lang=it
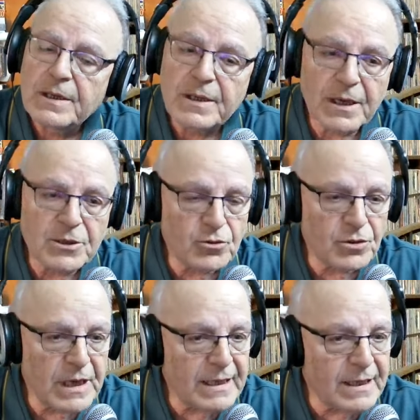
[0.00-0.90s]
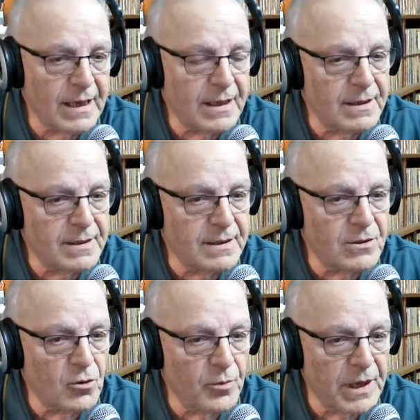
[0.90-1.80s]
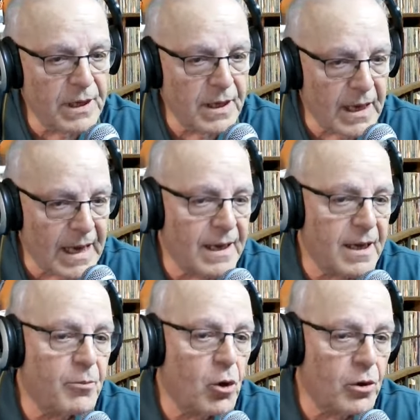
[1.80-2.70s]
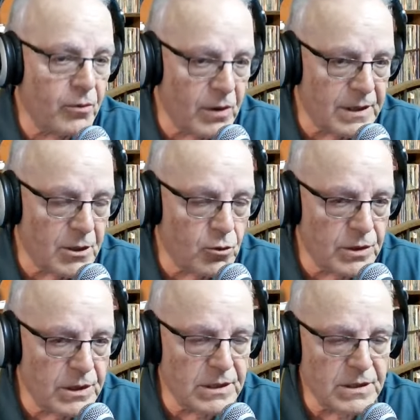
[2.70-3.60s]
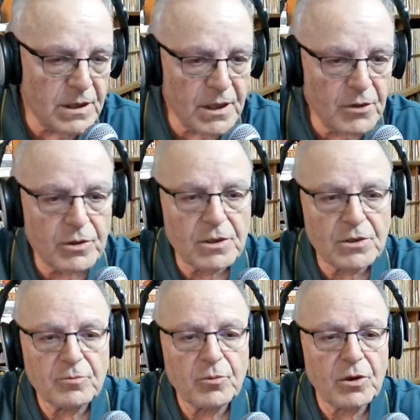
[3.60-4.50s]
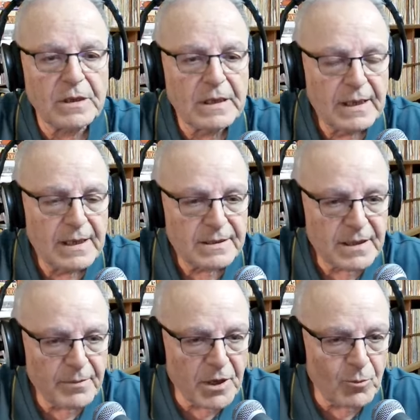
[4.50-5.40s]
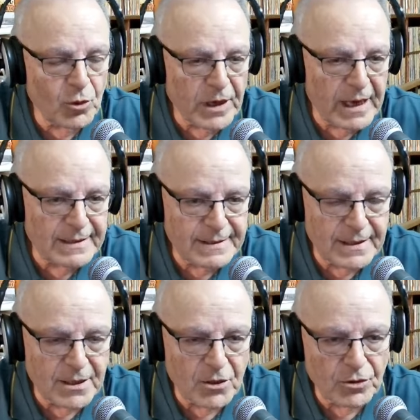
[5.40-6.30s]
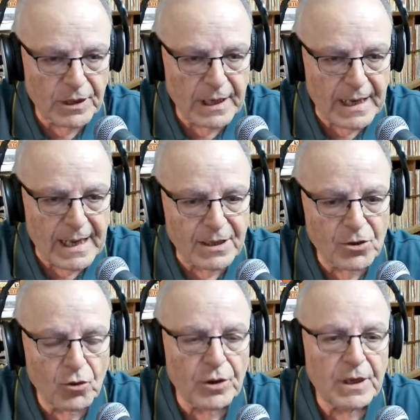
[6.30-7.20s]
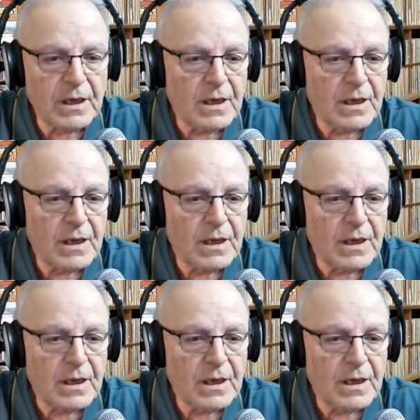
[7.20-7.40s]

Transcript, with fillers: nella giornata eh, di domenica e anche poi quella di lunedì sino alle 15 poi sapremo che è il sindaco di Recaranti Noi